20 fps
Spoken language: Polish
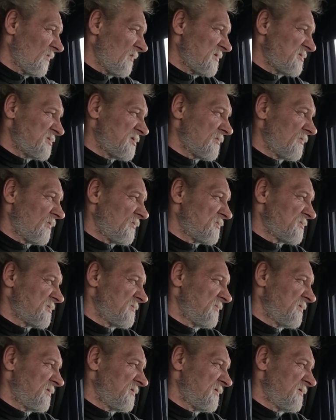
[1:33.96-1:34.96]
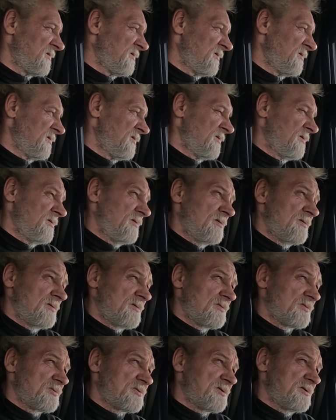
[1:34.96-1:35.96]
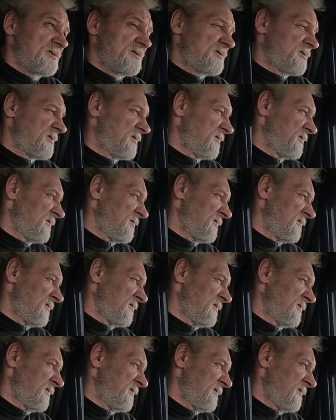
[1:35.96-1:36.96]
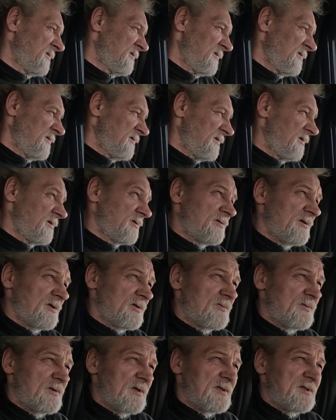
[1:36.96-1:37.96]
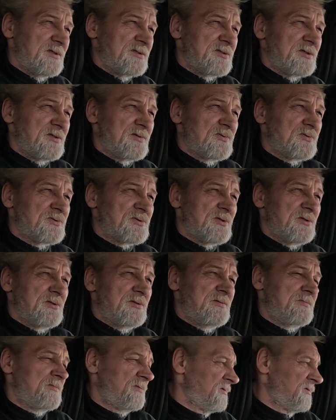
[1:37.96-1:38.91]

momencik musimy ruszyć tylko akurat idzie dużo